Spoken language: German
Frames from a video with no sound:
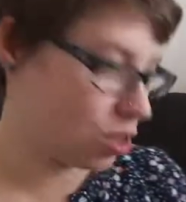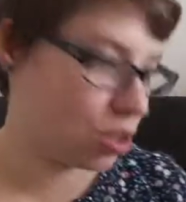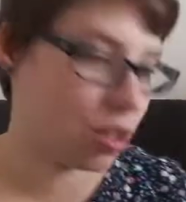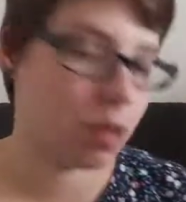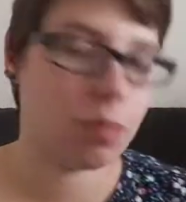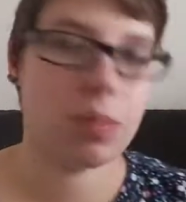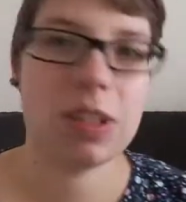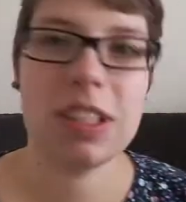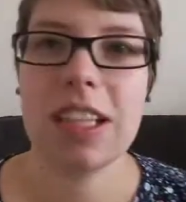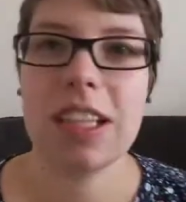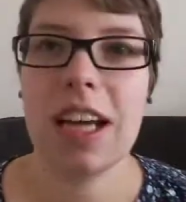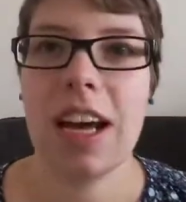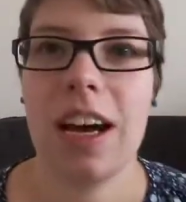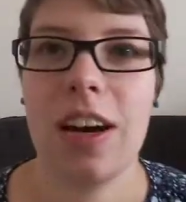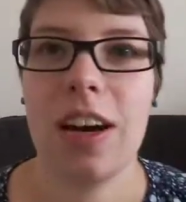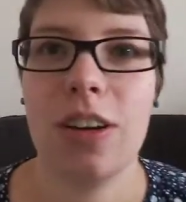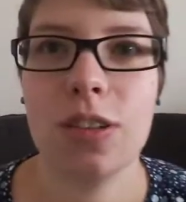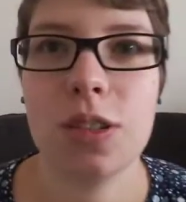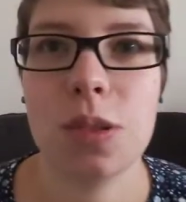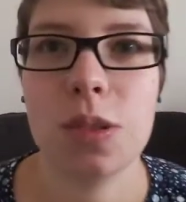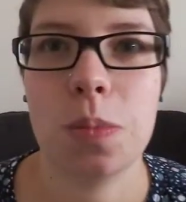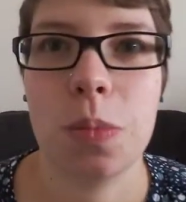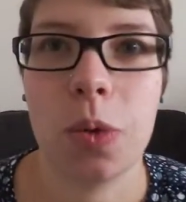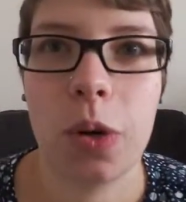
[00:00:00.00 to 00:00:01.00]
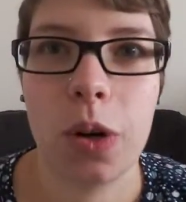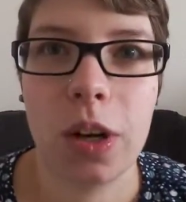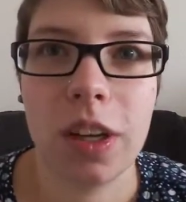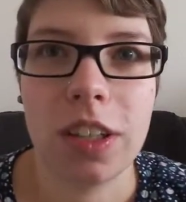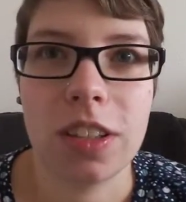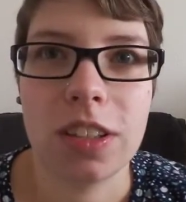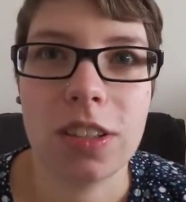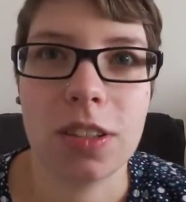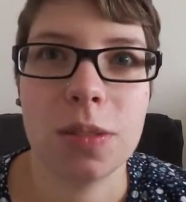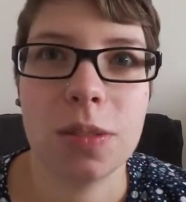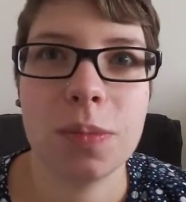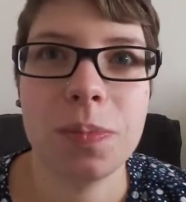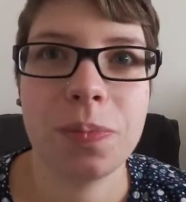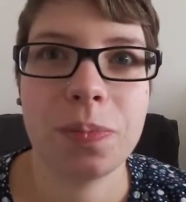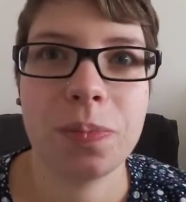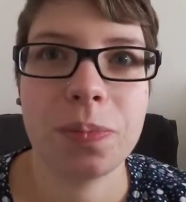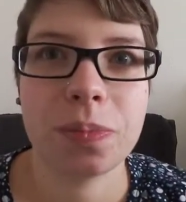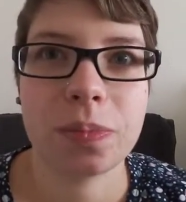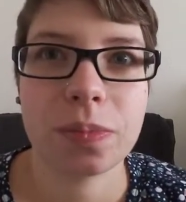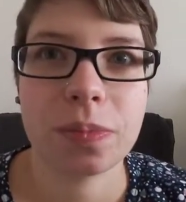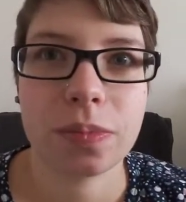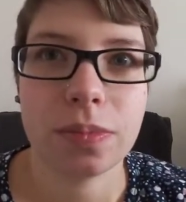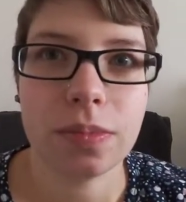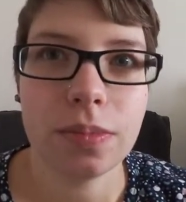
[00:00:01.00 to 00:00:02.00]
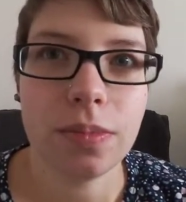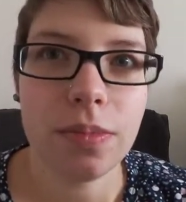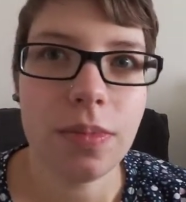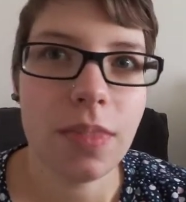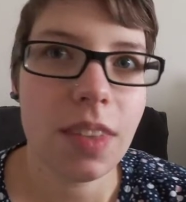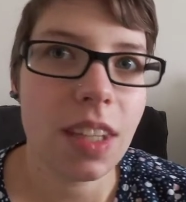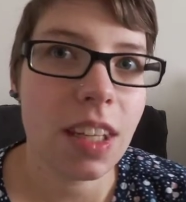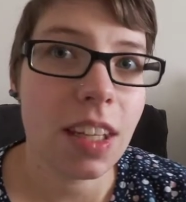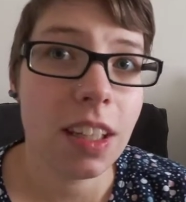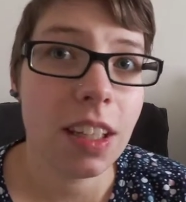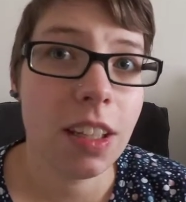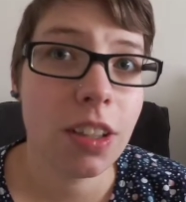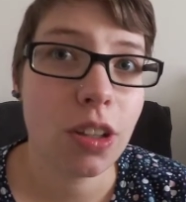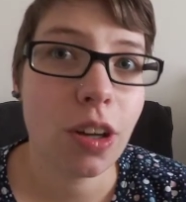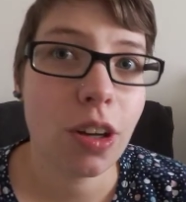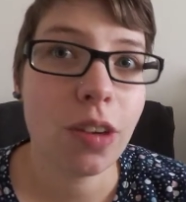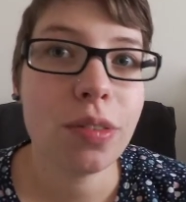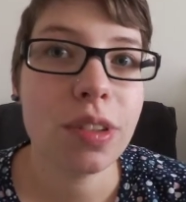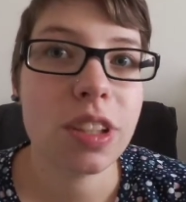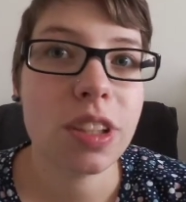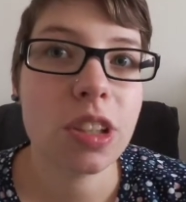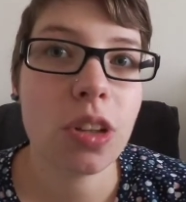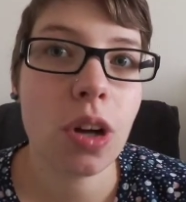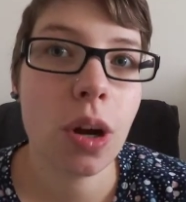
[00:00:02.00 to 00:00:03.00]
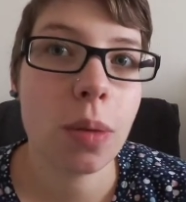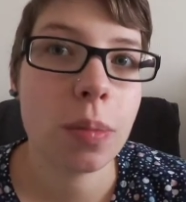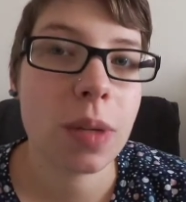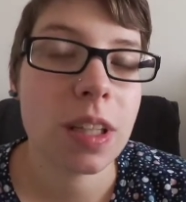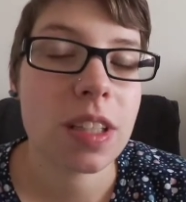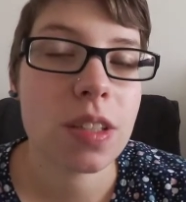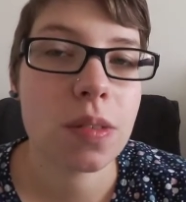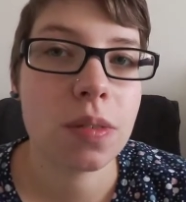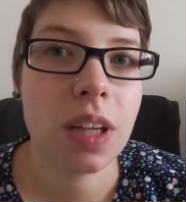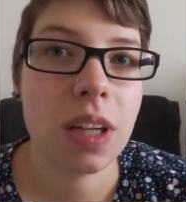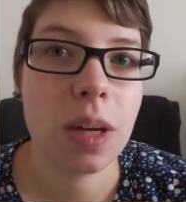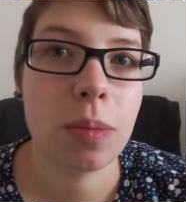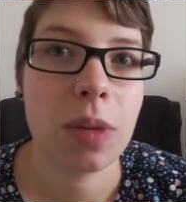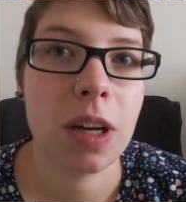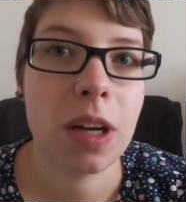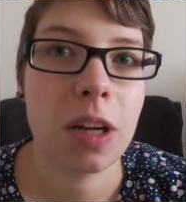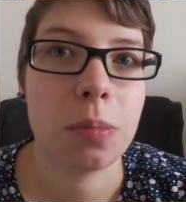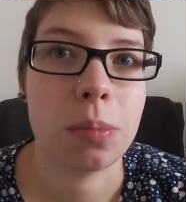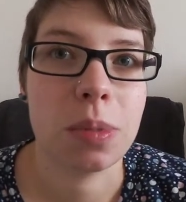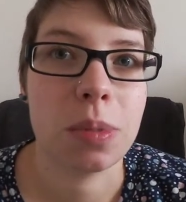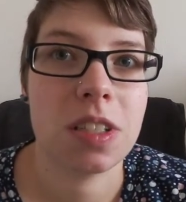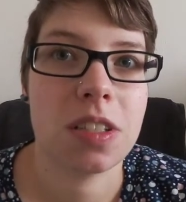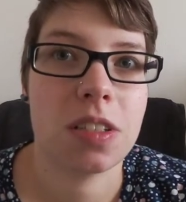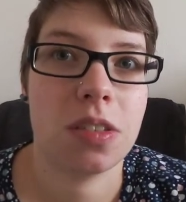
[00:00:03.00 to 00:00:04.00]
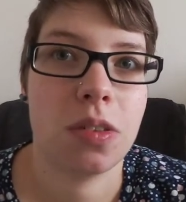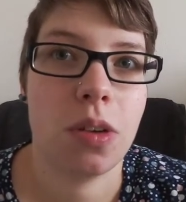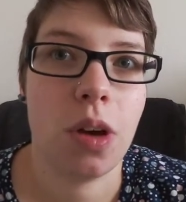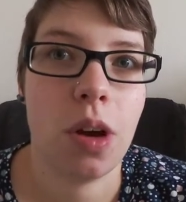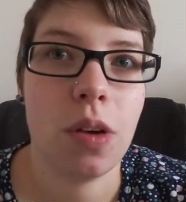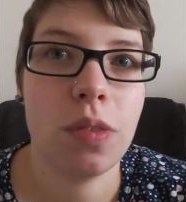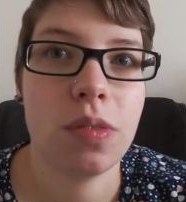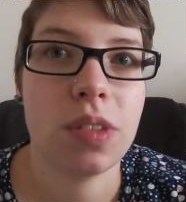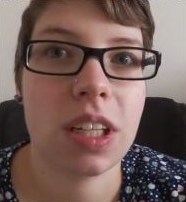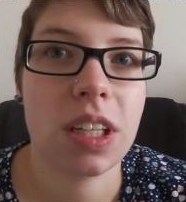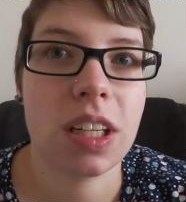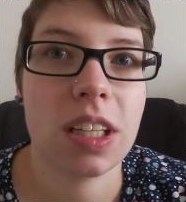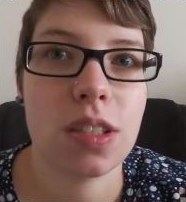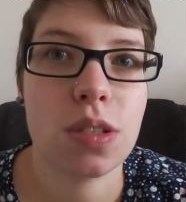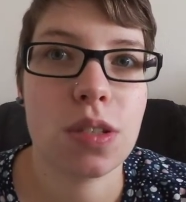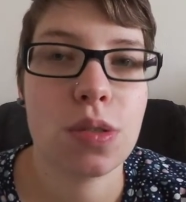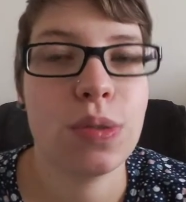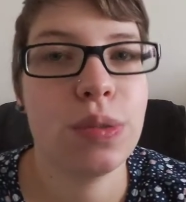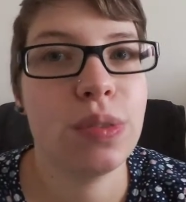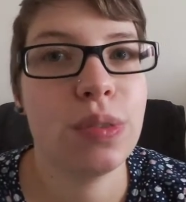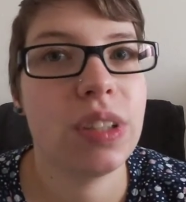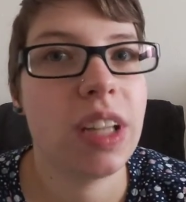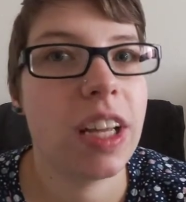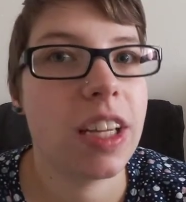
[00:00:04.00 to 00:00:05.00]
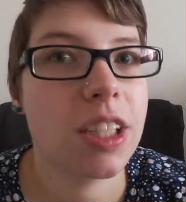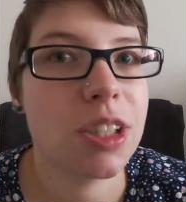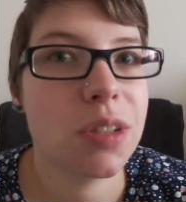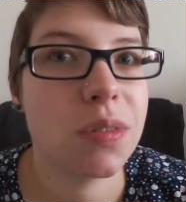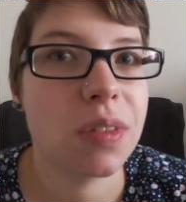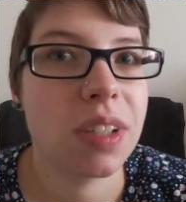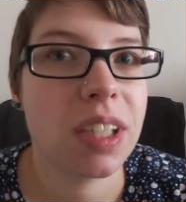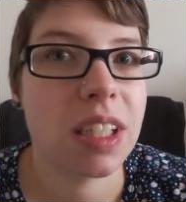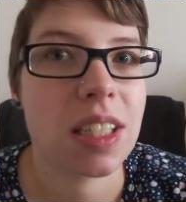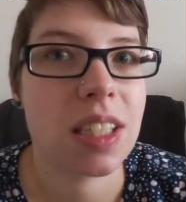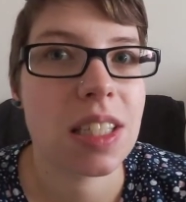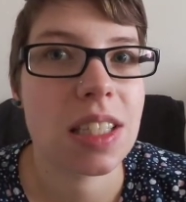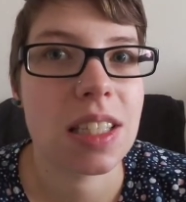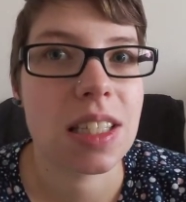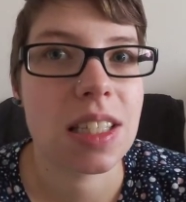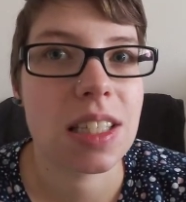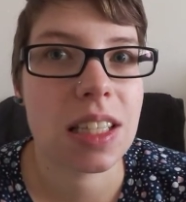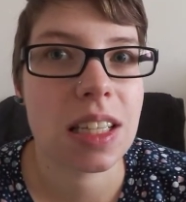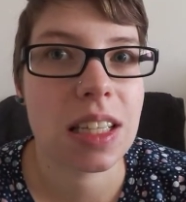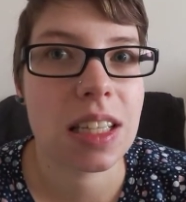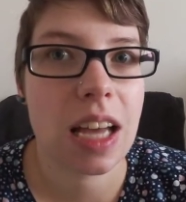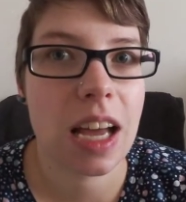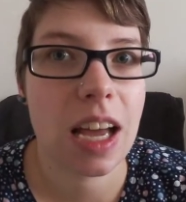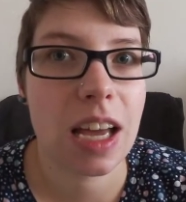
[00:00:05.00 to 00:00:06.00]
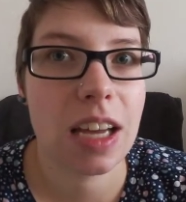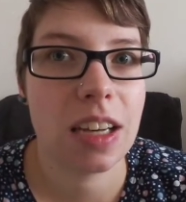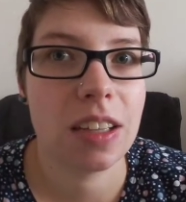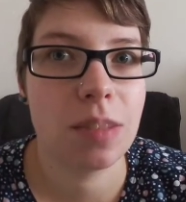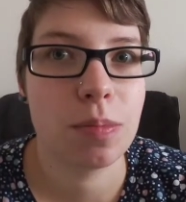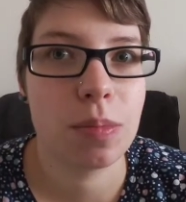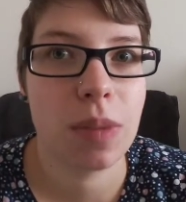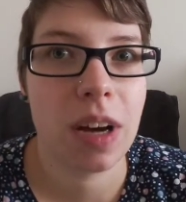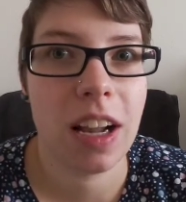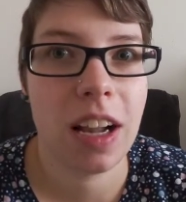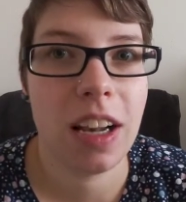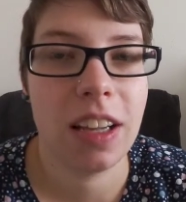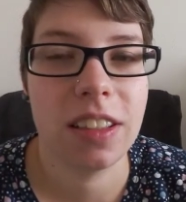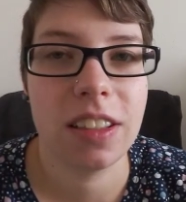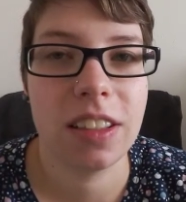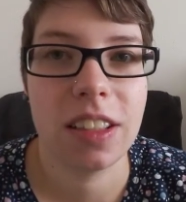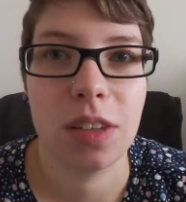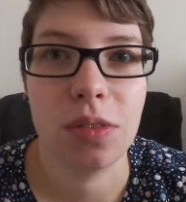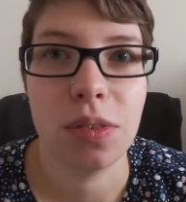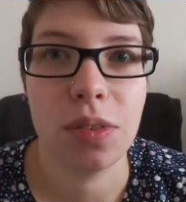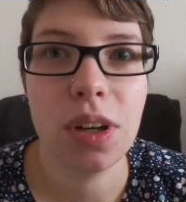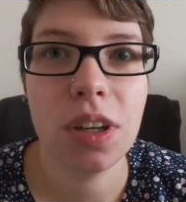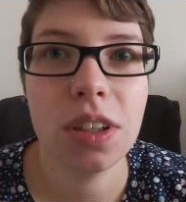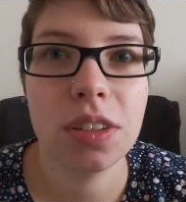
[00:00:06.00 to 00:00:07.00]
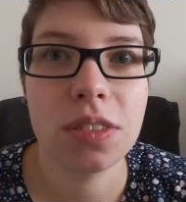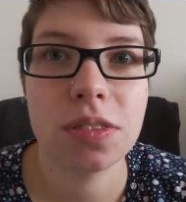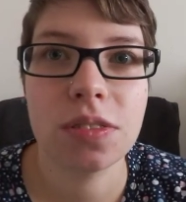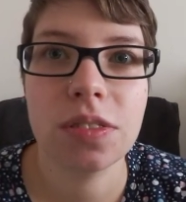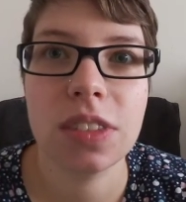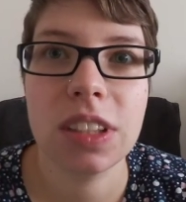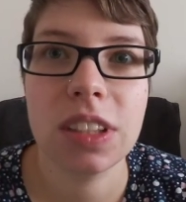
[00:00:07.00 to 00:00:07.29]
schon mit der Ausbeute. Ich hoffe, ich komme jetzt wieder mal ein bisschen öfter dazu, vielleicht wenigstens einmal in der Woche ein